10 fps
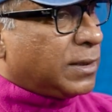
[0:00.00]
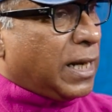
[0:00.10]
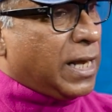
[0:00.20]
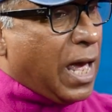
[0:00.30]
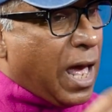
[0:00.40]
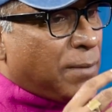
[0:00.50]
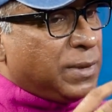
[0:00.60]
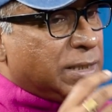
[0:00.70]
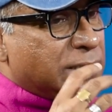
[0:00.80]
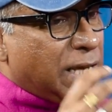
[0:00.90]
তাহলে
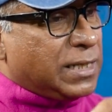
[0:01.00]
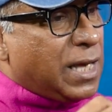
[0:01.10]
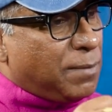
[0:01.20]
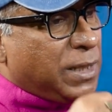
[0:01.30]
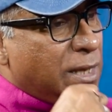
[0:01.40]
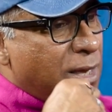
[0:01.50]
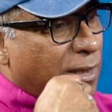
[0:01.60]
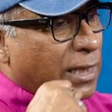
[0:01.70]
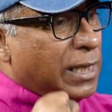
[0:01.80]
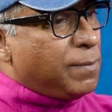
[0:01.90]
আমি জানি আমি
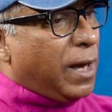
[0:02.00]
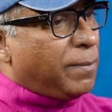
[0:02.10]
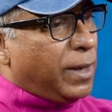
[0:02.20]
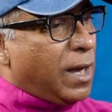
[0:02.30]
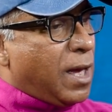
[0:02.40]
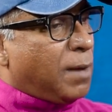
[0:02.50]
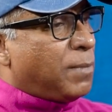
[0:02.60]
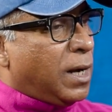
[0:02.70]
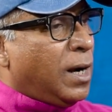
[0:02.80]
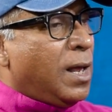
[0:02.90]
কিভাবে
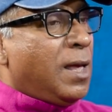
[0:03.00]
আমার